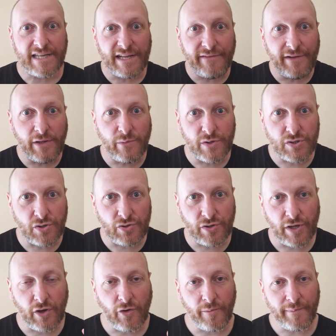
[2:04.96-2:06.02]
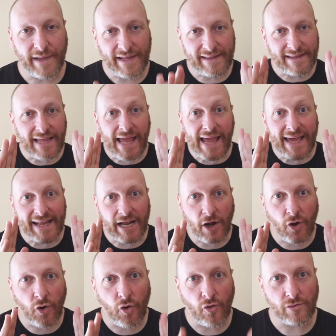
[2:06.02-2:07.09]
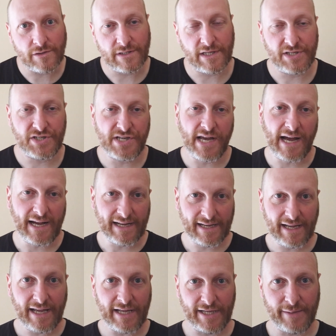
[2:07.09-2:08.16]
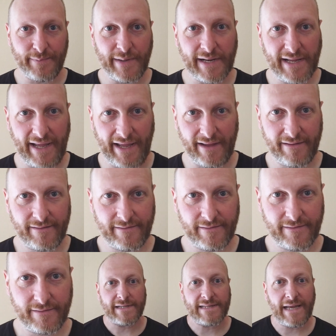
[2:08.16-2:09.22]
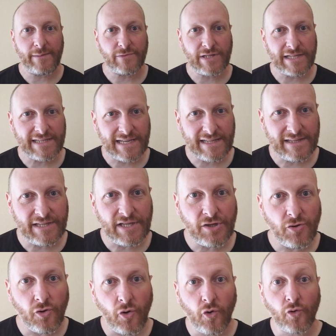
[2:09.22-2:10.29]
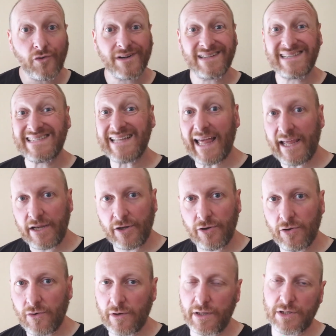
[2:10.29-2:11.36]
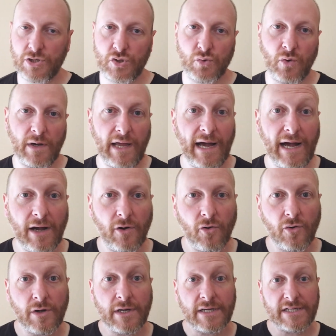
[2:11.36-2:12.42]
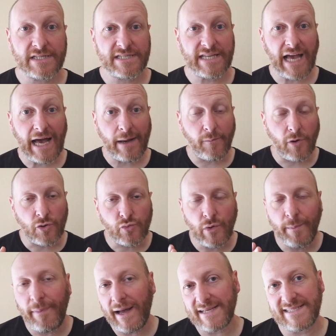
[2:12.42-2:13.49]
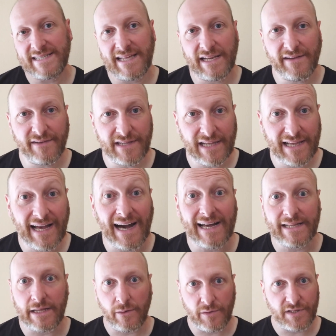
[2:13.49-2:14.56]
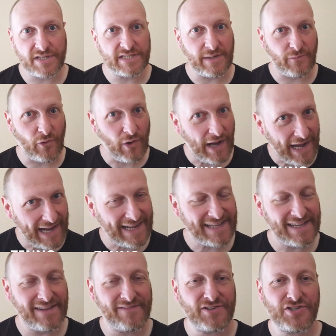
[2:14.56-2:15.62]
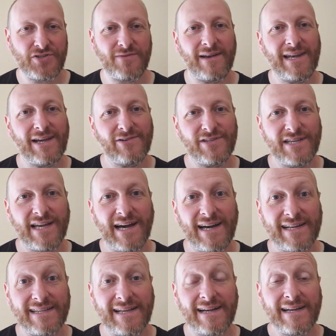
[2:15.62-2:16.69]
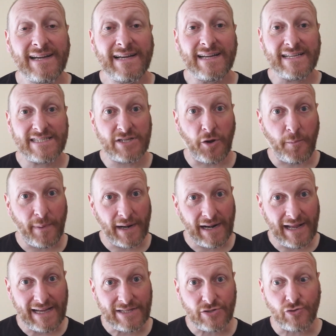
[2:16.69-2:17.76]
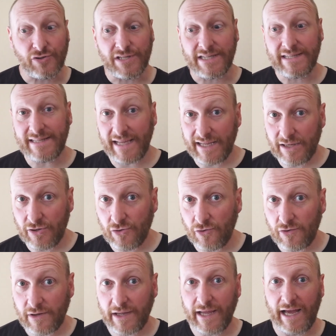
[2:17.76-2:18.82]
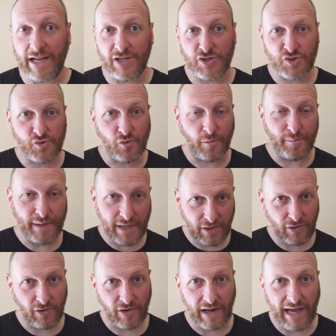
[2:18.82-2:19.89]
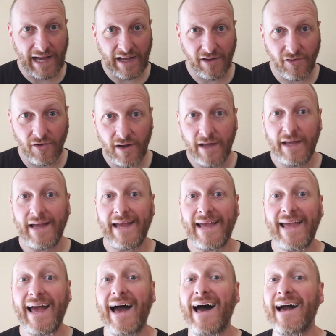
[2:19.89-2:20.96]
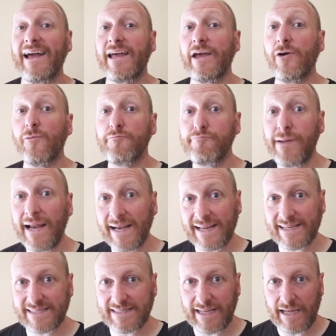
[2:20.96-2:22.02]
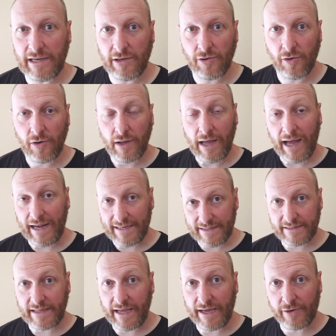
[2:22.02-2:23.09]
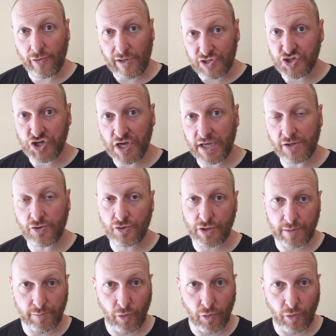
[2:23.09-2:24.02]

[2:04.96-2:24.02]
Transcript: Scrivili qui sotto nei commenti e raccontaci anche il perché. Partiamo dal Trentino con Tenno e il suo lago. Siamo a due passi da Riva del Garda, quindi siamo anche vicino al lago di Garda. Stiamo parlando di Tenno che ha il suo piccolo lago e ha anche un bel castello all'interno, al centro